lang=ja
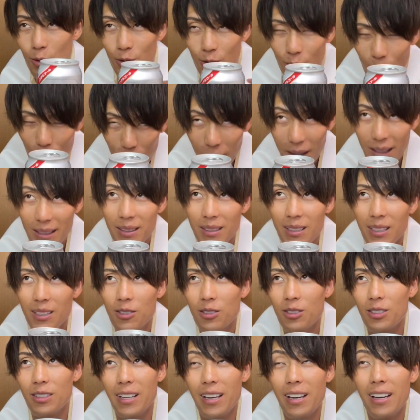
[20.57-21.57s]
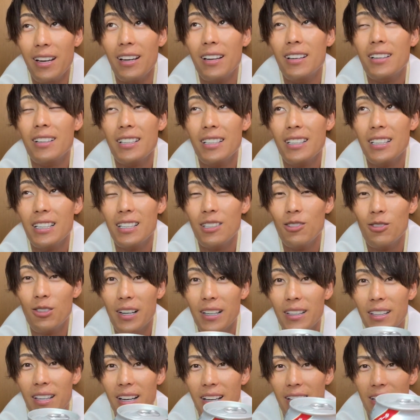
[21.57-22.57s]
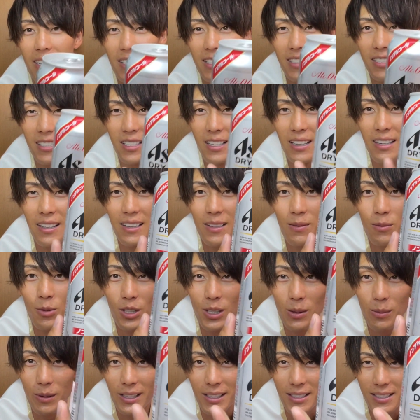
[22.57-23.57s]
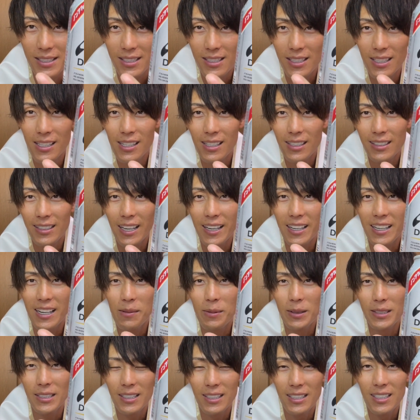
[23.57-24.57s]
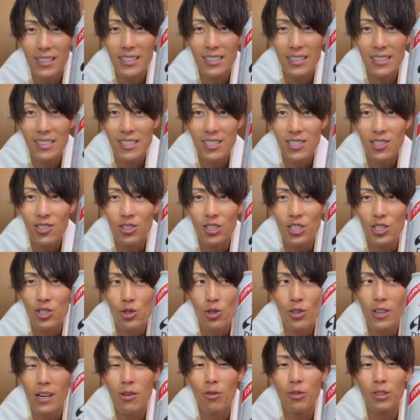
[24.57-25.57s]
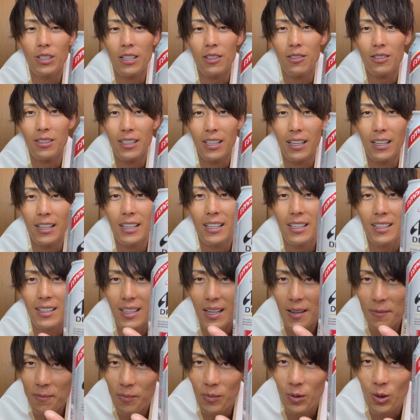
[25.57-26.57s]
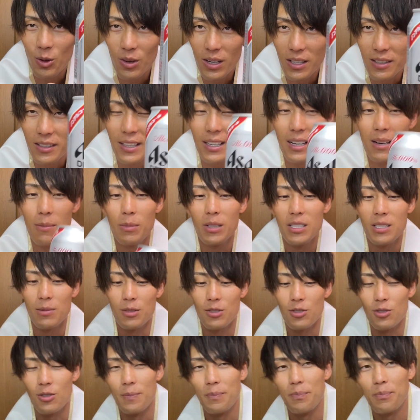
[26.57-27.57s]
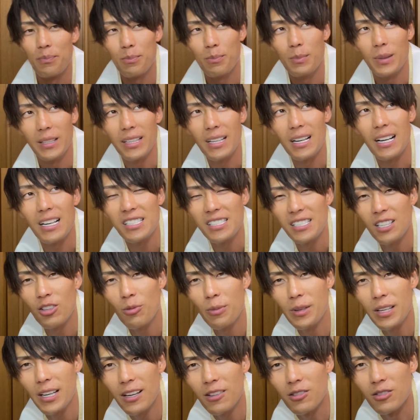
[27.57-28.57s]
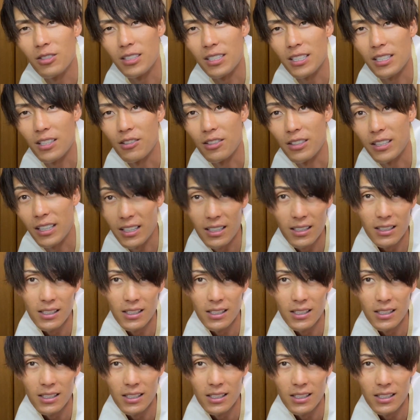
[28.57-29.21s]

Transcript: 服バって脱いで、えー、うがい手洗いして、もう今です。大会またね、すぐ1週間後にあるんで、一旦、ノンアンで乾杯しましょう。まあ、ただ明日飲み会あるんですけどね。